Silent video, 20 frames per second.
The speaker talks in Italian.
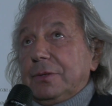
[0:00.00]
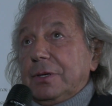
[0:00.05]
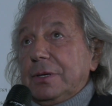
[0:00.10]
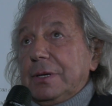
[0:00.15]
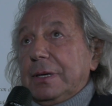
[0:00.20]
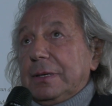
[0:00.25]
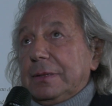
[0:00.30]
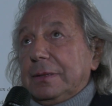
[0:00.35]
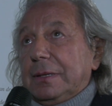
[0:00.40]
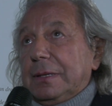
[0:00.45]

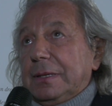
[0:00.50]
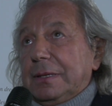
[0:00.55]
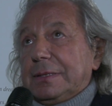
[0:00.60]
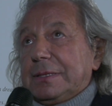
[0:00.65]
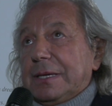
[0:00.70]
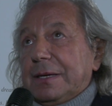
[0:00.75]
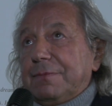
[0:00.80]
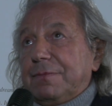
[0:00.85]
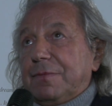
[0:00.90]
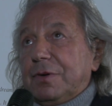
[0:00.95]
noi,
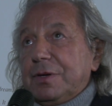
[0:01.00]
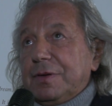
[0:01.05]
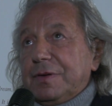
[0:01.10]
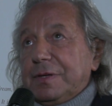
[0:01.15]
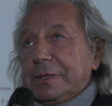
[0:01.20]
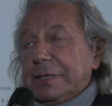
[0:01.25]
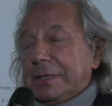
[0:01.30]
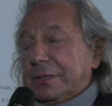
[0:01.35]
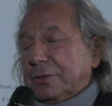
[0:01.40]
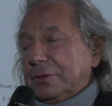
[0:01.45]
se
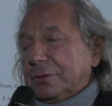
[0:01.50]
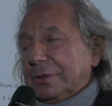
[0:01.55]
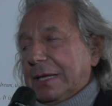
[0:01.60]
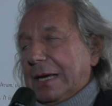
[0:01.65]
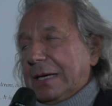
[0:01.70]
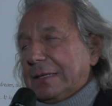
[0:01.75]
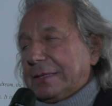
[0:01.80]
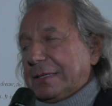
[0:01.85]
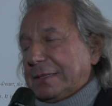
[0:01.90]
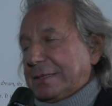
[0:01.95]
voi
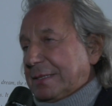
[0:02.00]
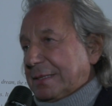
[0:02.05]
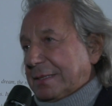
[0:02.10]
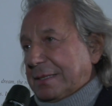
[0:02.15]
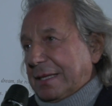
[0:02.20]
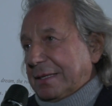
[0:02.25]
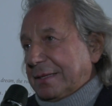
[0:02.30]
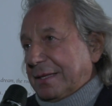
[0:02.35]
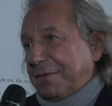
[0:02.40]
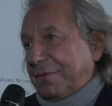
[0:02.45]
ricordate, siamo
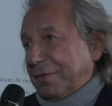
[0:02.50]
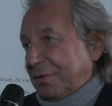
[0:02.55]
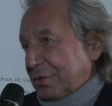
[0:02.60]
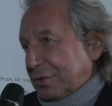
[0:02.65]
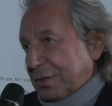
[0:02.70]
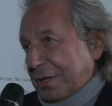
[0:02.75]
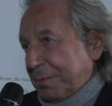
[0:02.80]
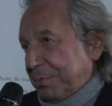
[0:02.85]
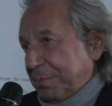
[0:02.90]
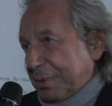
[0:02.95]
stati
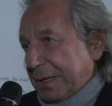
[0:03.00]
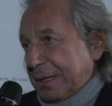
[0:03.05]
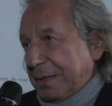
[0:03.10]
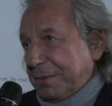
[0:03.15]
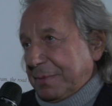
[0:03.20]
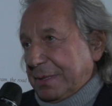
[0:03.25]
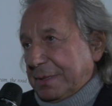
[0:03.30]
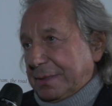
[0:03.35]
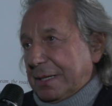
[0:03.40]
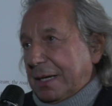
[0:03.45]
forse i
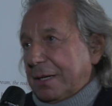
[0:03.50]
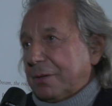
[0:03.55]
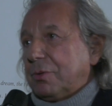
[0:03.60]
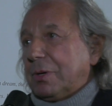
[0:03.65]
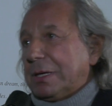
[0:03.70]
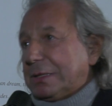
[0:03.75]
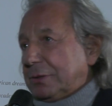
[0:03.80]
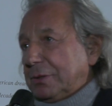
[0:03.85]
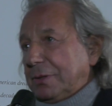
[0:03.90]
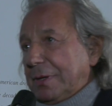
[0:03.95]
primi già
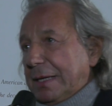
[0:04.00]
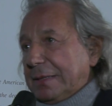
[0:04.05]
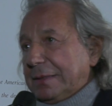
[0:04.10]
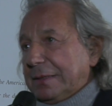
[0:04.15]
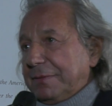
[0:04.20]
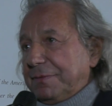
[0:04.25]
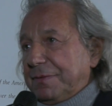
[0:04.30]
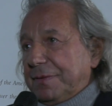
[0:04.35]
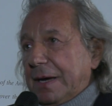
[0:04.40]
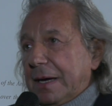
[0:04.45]
quattro
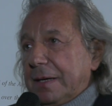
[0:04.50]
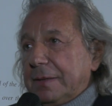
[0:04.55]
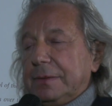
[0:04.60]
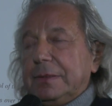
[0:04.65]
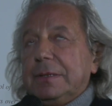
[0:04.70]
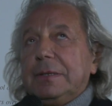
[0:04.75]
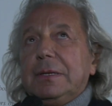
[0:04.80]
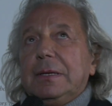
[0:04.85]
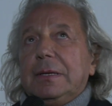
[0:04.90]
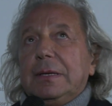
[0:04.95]
anni fa.
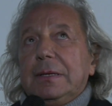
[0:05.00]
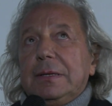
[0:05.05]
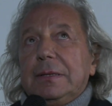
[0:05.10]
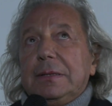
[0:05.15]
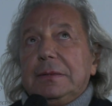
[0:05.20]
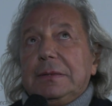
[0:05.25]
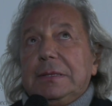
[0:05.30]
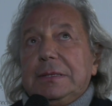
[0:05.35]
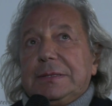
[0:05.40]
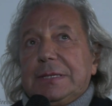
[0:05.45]

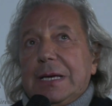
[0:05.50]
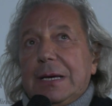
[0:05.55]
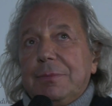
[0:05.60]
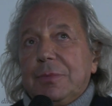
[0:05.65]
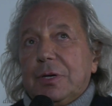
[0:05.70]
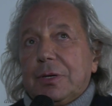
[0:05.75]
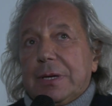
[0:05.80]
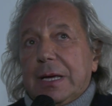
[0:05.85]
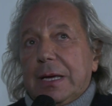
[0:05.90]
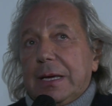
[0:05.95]

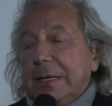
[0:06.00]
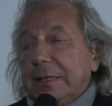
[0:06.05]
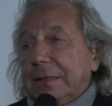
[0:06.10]
Diciamo che è